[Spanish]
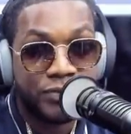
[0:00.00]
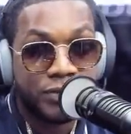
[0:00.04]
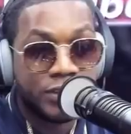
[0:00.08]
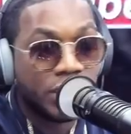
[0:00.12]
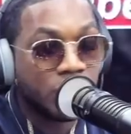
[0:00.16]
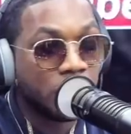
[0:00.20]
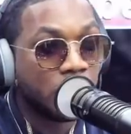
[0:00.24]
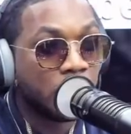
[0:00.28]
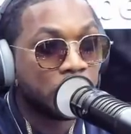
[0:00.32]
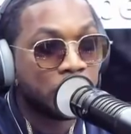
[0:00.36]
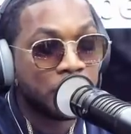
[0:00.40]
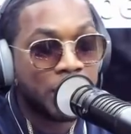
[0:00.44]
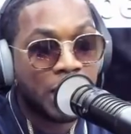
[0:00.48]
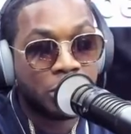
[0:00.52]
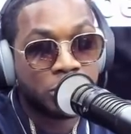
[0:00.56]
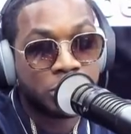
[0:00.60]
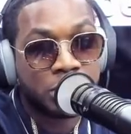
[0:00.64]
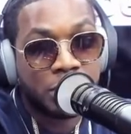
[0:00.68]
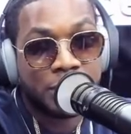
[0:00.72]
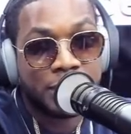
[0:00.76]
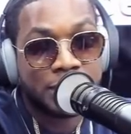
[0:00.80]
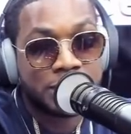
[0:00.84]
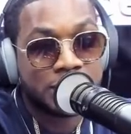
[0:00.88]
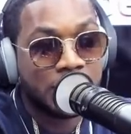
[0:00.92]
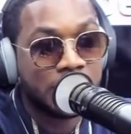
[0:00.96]
Digo, Plau,
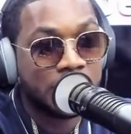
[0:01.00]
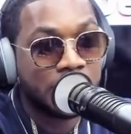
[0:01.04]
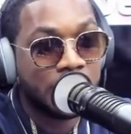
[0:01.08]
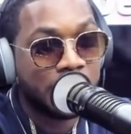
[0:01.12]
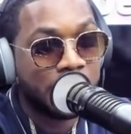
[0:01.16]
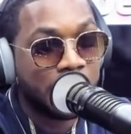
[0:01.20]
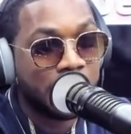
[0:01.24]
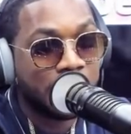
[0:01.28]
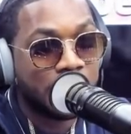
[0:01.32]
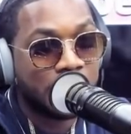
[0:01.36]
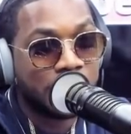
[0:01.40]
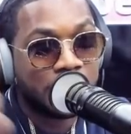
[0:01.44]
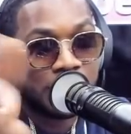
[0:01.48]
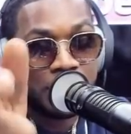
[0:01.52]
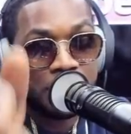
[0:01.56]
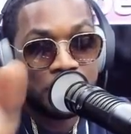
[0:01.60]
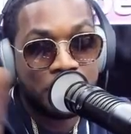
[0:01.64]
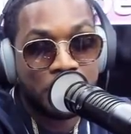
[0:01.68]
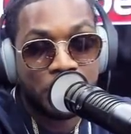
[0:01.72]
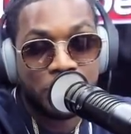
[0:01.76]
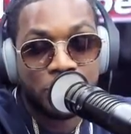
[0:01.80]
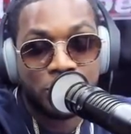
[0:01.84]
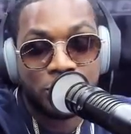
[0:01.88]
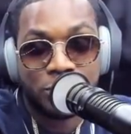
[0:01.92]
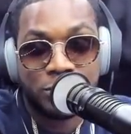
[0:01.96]
te va a ser DJ del
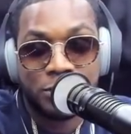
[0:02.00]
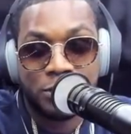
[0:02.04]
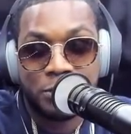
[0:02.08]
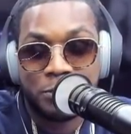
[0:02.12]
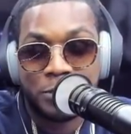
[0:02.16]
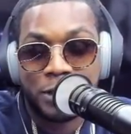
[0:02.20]
químico,